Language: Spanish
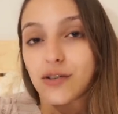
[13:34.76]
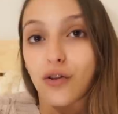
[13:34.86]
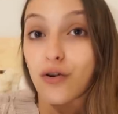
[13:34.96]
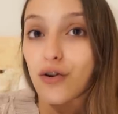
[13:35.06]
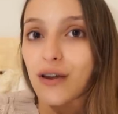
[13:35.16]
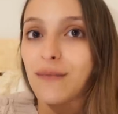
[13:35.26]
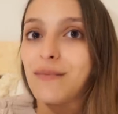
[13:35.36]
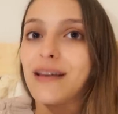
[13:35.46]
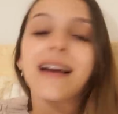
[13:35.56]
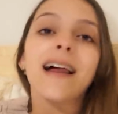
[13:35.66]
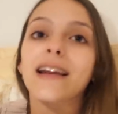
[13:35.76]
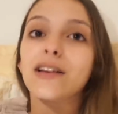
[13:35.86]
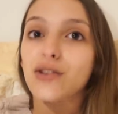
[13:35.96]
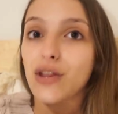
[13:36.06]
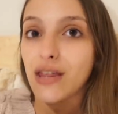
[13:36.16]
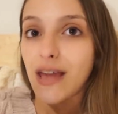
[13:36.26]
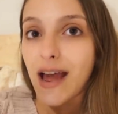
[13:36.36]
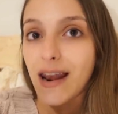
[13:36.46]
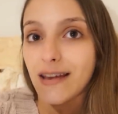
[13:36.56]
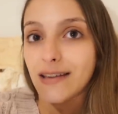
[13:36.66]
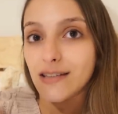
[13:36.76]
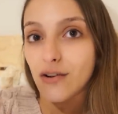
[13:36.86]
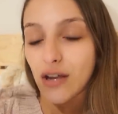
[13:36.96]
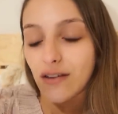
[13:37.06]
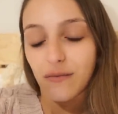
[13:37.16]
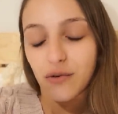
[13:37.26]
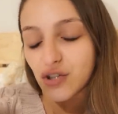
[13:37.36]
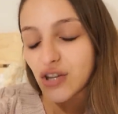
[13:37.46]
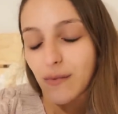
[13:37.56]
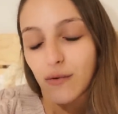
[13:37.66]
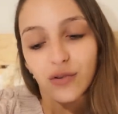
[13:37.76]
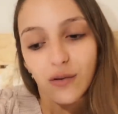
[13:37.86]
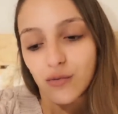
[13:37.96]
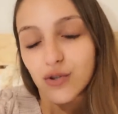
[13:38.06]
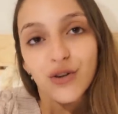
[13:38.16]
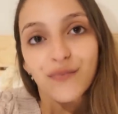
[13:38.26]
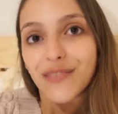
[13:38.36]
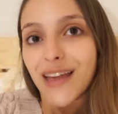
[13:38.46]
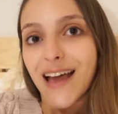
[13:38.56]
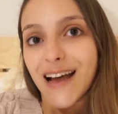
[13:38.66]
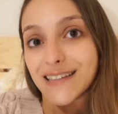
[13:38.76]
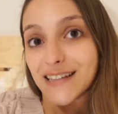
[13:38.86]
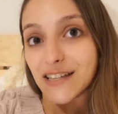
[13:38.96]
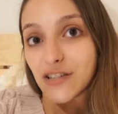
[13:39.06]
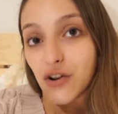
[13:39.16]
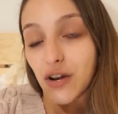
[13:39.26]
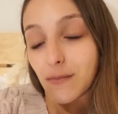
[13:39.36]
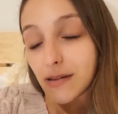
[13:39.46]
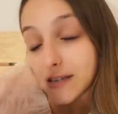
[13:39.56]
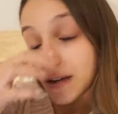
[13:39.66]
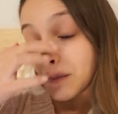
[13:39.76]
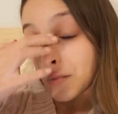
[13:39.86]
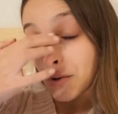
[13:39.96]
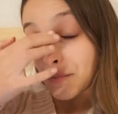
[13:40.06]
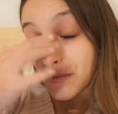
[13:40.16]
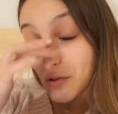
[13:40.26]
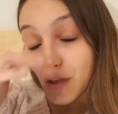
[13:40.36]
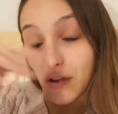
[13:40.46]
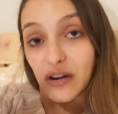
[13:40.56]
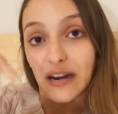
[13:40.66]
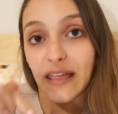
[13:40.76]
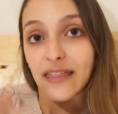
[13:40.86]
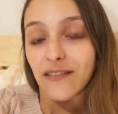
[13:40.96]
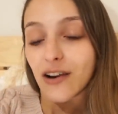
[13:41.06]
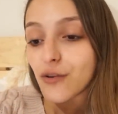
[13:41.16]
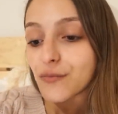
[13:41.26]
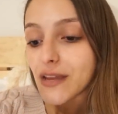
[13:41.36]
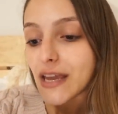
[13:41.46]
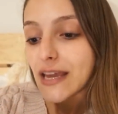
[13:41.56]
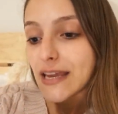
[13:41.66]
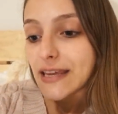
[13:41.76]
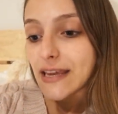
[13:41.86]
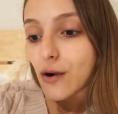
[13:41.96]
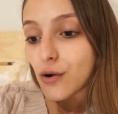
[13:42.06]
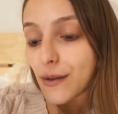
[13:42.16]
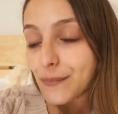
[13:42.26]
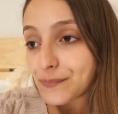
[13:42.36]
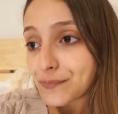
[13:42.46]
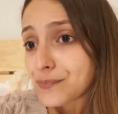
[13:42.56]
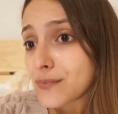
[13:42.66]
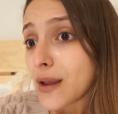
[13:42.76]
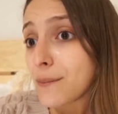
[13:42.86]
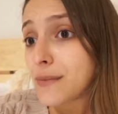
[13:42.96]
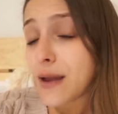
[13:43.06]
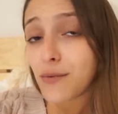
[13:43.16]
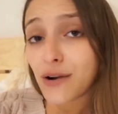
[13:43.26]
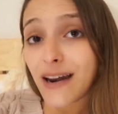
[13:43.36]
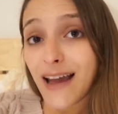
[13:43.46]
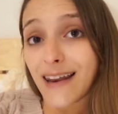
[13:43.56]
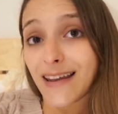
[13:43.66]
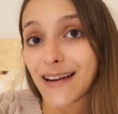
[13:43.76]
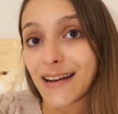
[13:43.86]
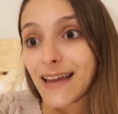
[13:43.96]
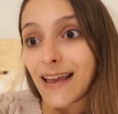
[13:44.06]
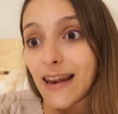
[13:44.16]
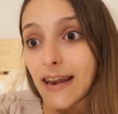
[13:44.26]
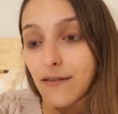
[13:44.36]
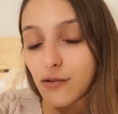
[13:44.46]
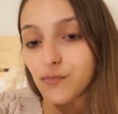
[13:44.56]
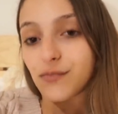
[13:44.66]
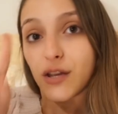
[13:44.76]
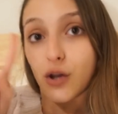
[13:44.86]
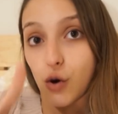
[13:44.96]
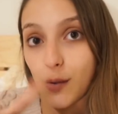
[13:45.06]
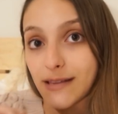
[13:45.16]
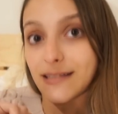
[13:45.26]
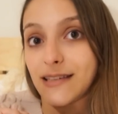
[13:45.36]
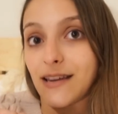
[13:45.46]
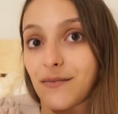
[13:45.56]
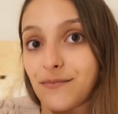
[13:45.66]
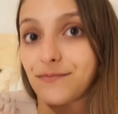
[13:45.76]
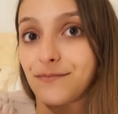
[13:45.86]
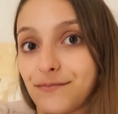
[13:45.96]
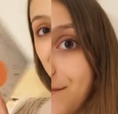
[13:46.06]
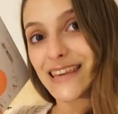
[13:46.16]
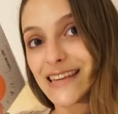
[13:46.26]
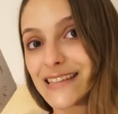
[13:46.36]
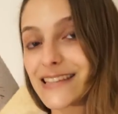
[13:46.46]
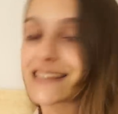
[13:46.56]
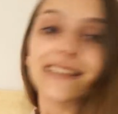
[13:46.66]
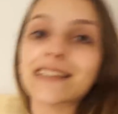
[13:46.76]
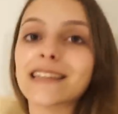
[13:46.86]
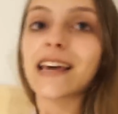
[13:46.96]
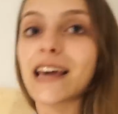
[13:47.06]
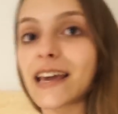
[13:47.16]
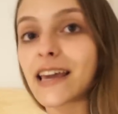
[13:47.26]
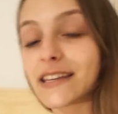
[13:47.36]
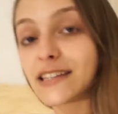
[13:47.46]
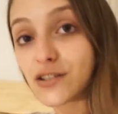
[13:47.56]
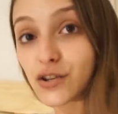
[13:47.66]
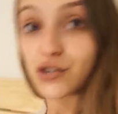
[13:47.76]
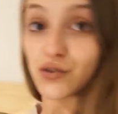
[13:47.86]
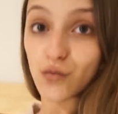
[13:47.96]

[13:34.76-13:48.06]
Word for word: todo lo que implica las redes sociales, lo que yo, no sé, me gusta mucho. Así que si os queréis pasar, bueno, os dejo el enlace abajo. Y ahora me voy a poner a leer el libro que os lo voy a enseñar. Dice que si sois